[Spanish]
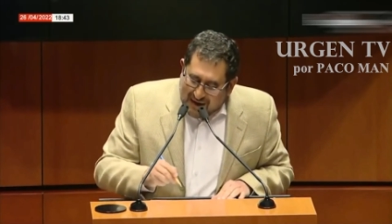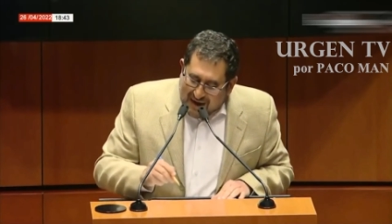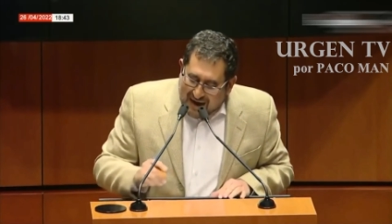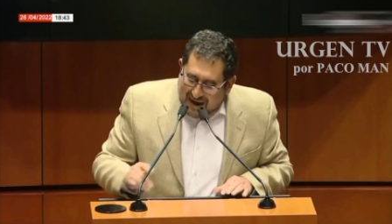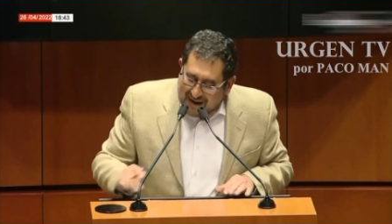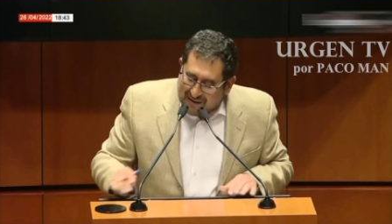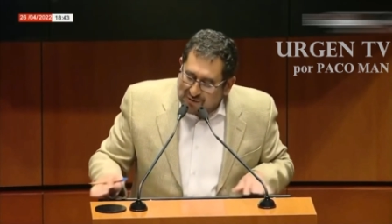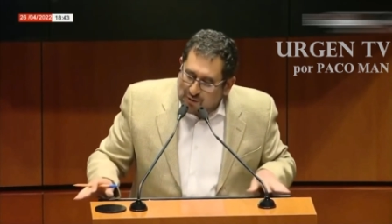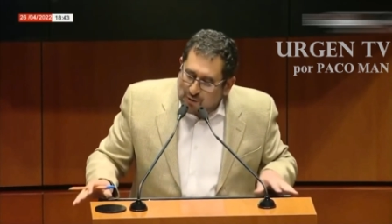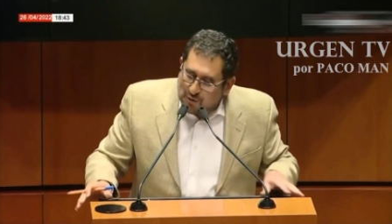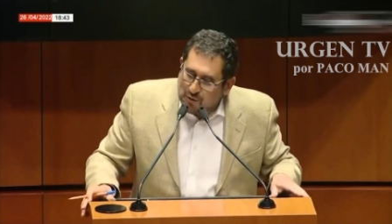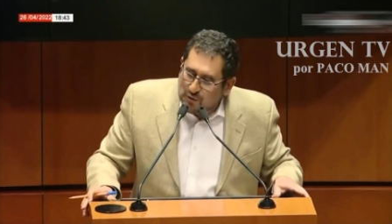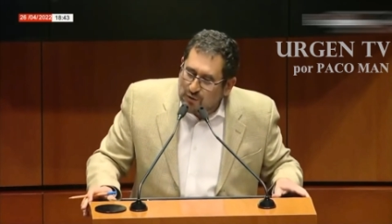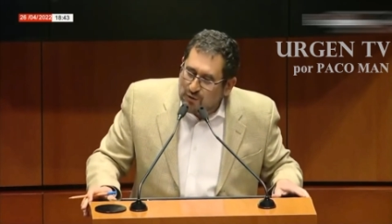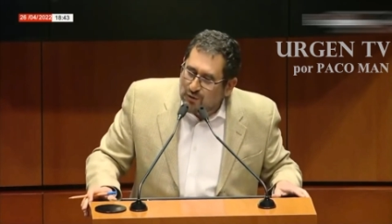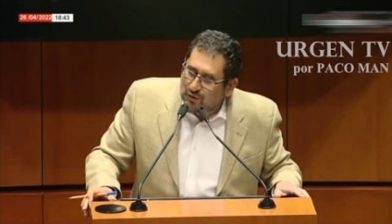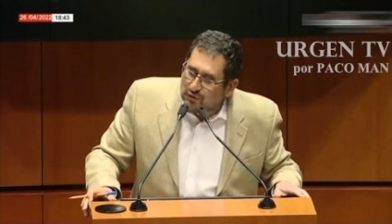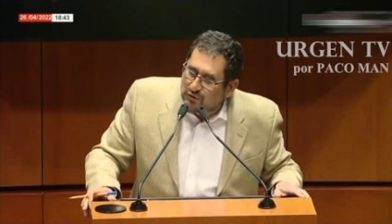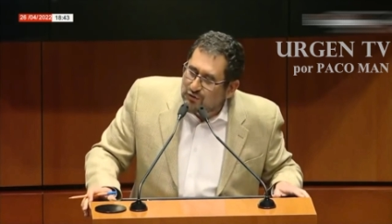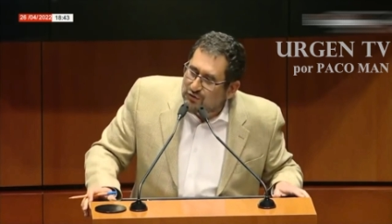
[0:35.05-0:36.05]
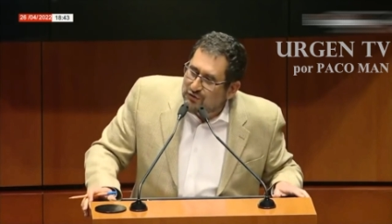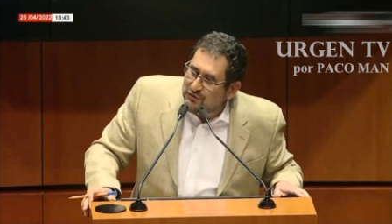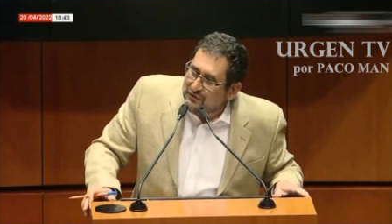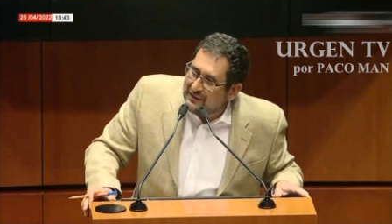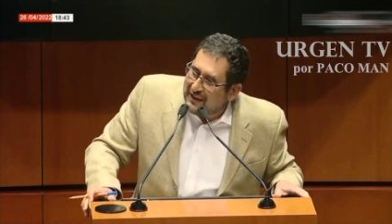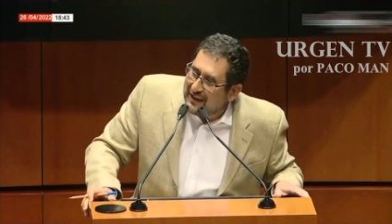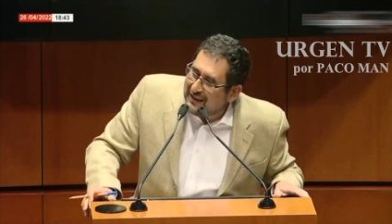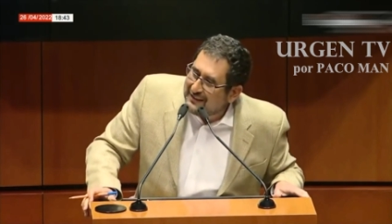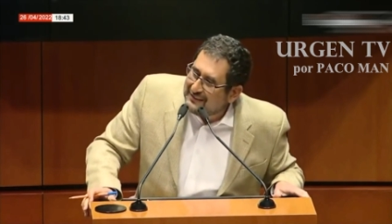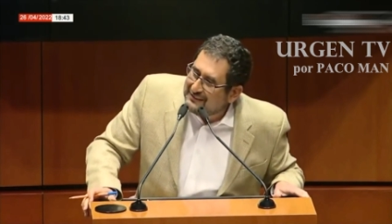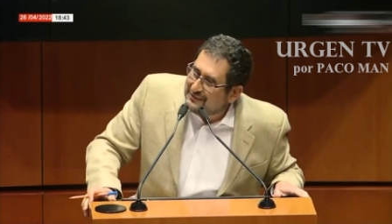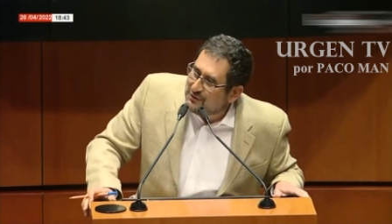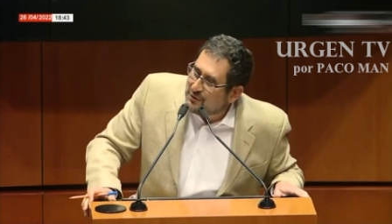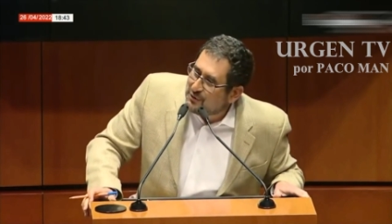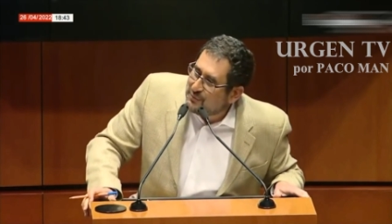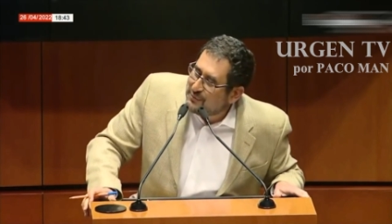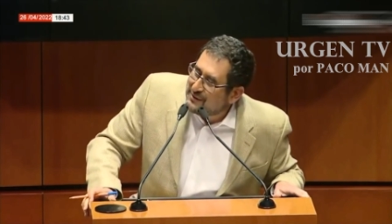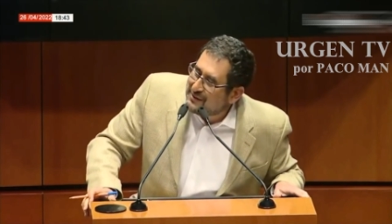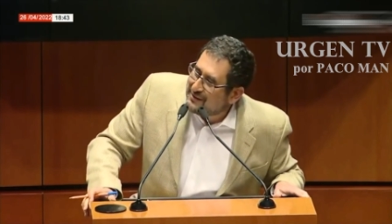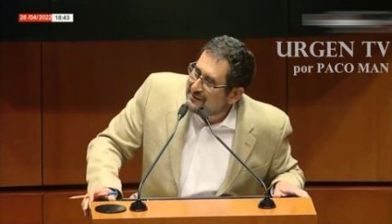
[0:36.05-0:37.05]
a todos los seis
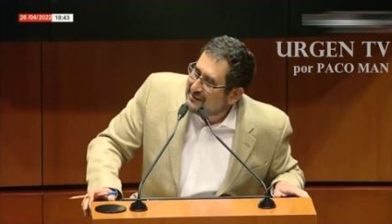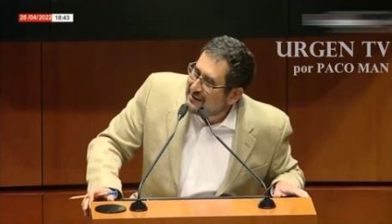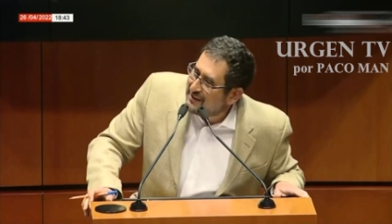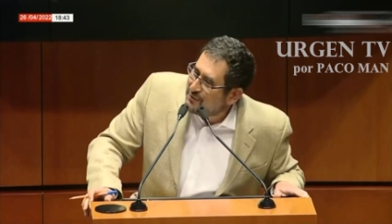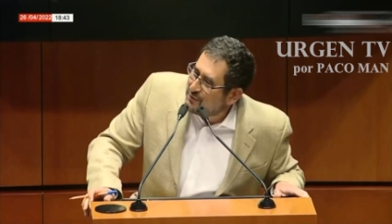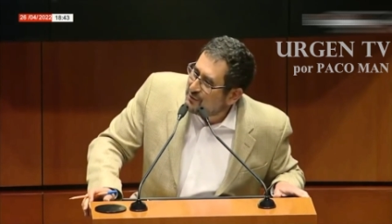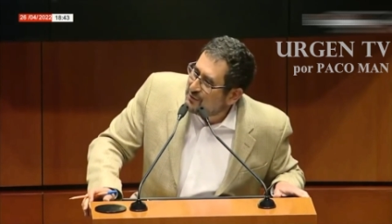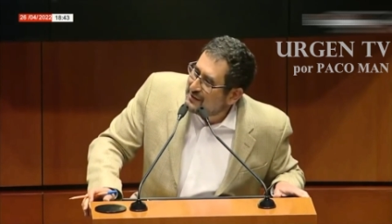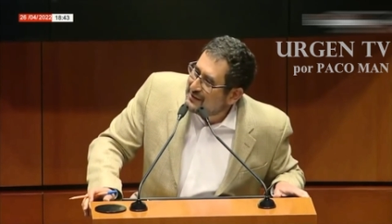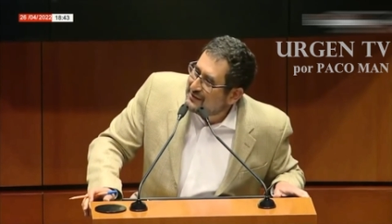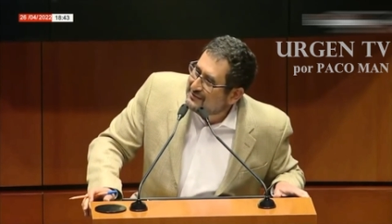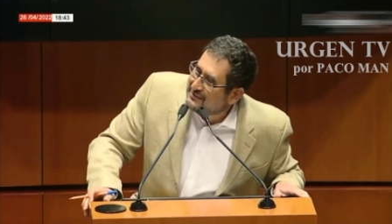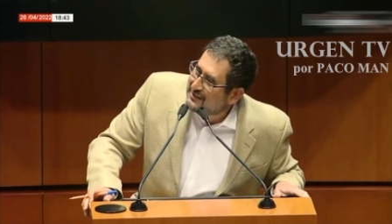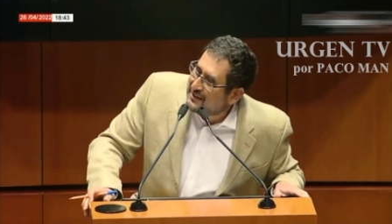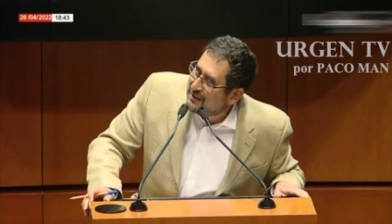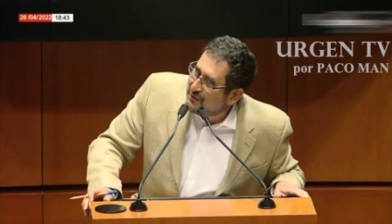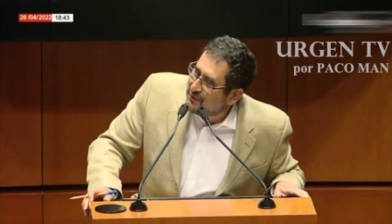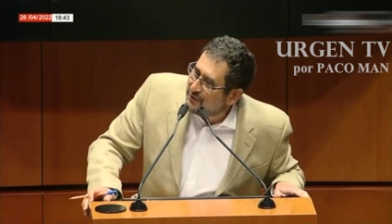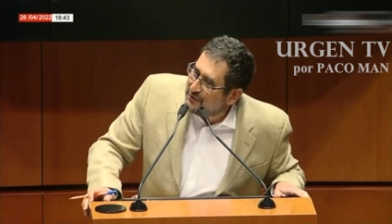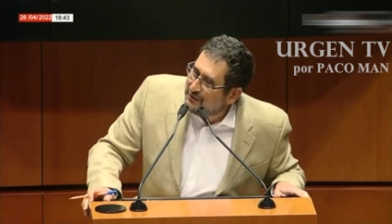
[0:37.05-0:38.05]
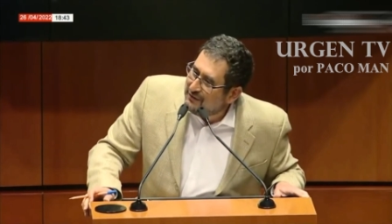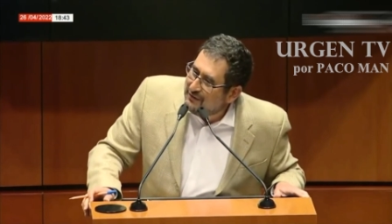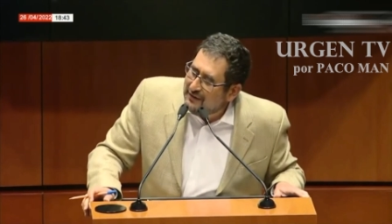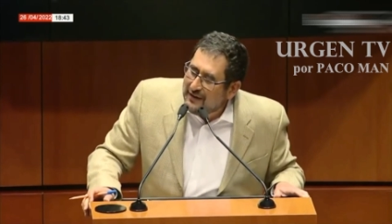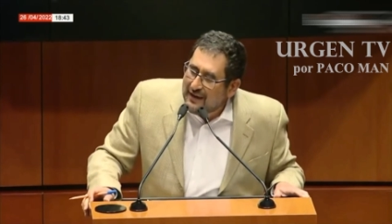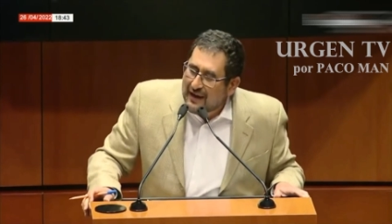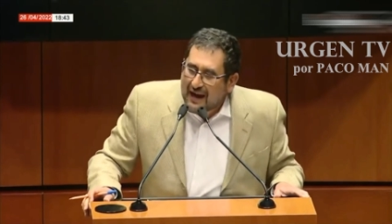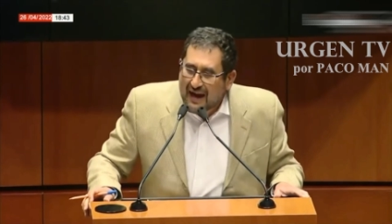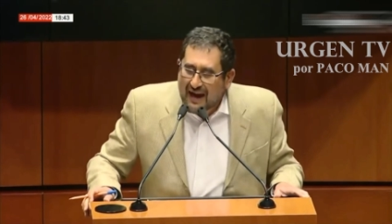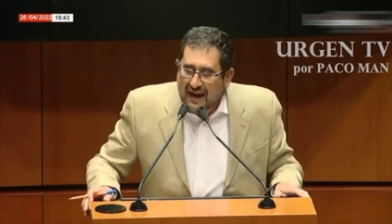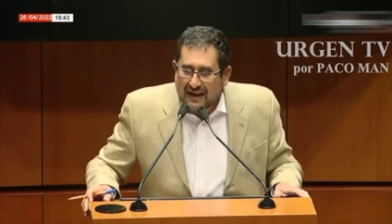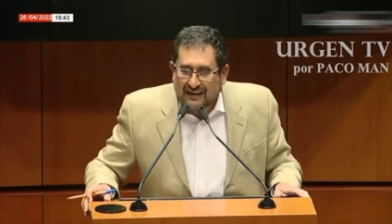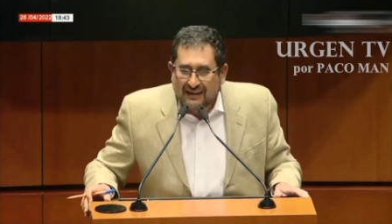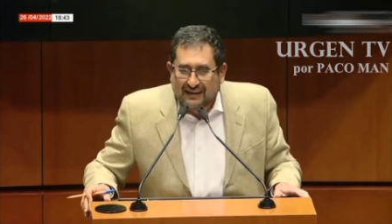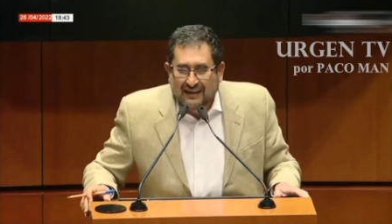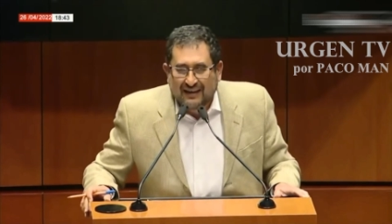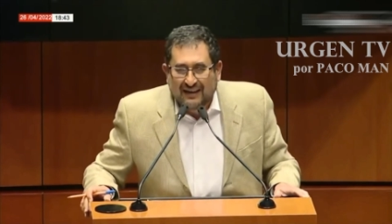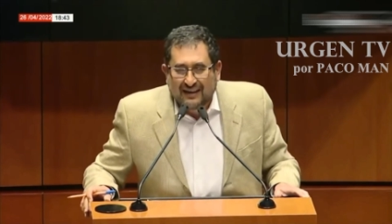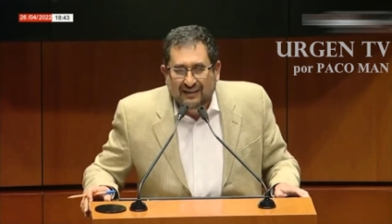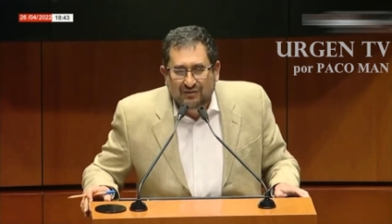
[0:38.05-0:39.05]
gobernadores que hoy
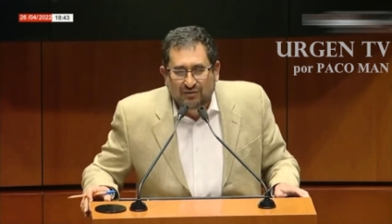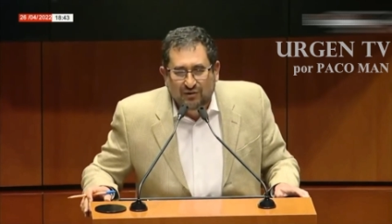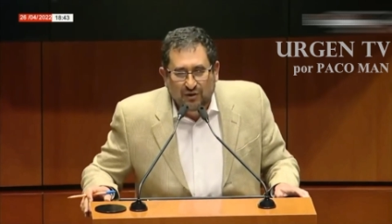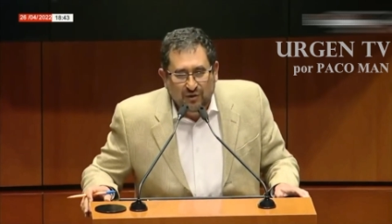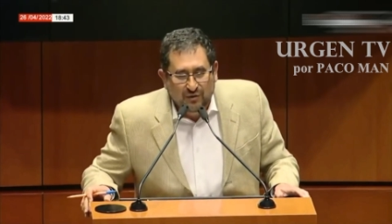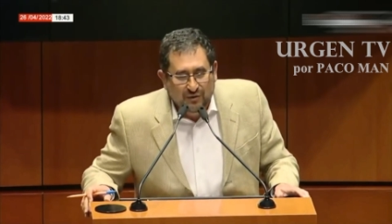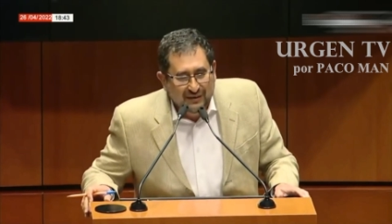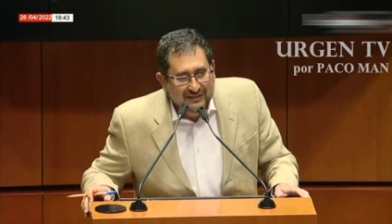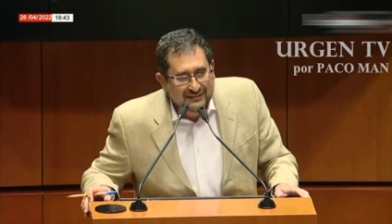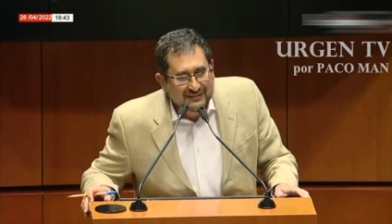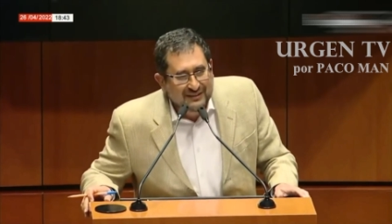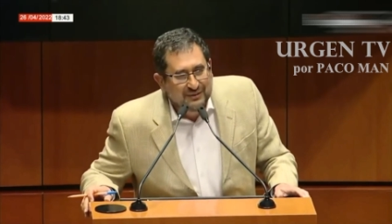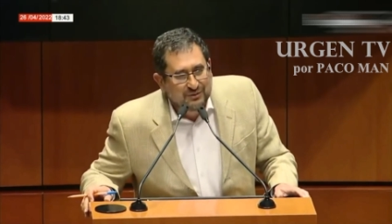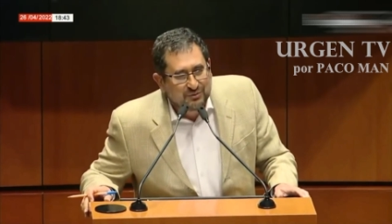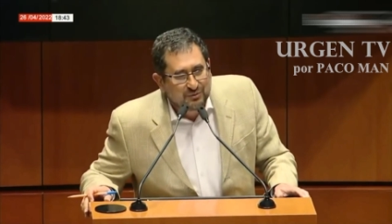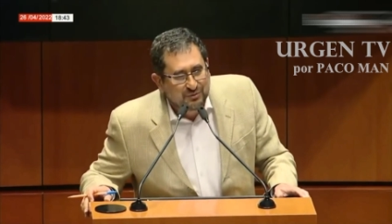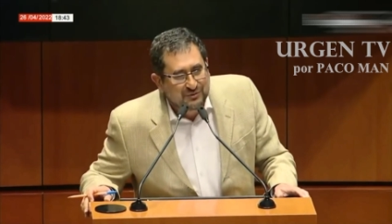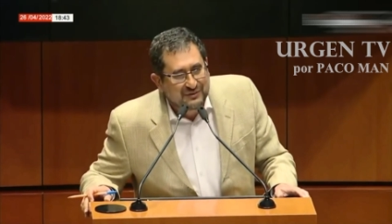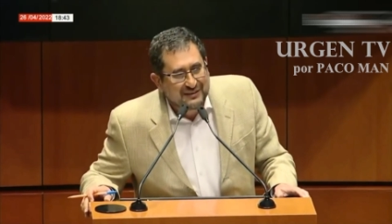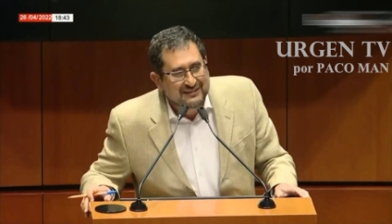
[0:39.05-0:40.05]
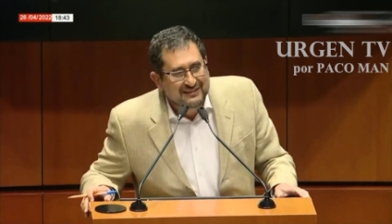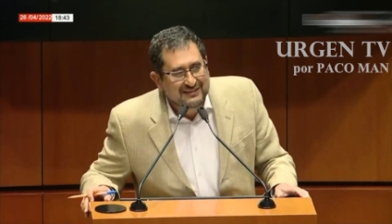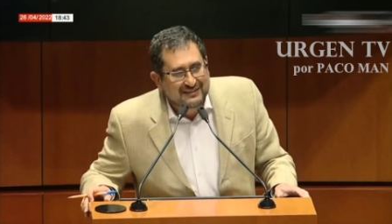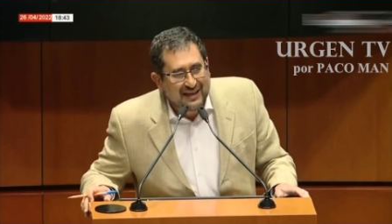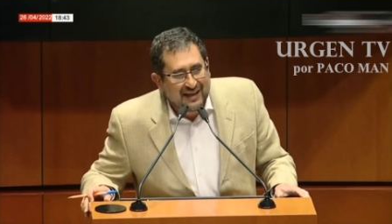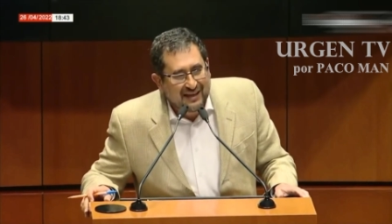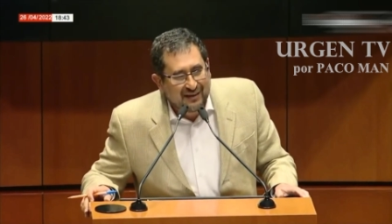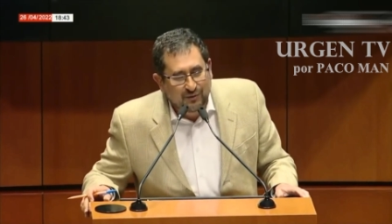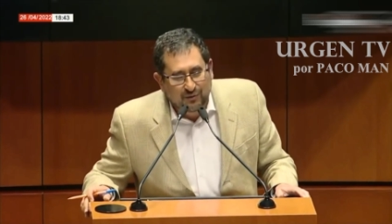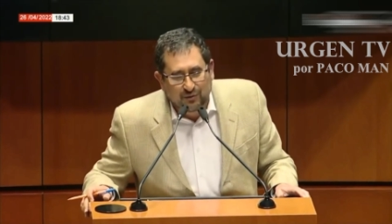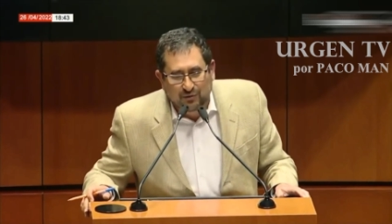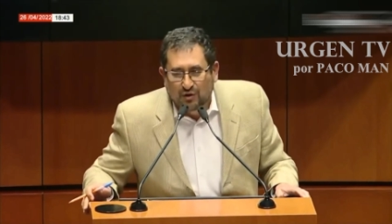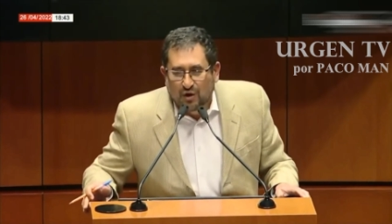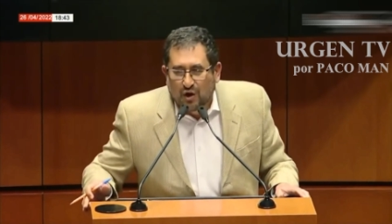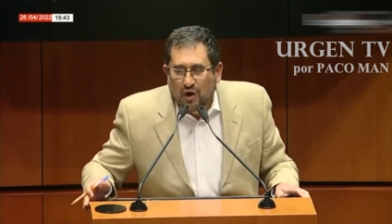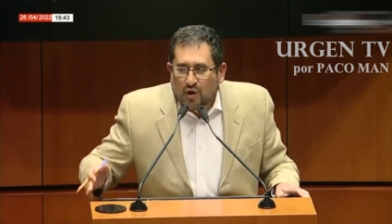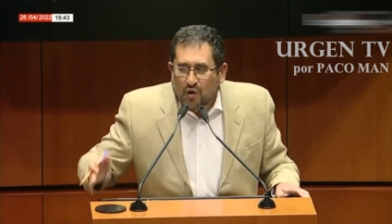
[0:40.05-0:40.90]
hay elecciones en sus estados,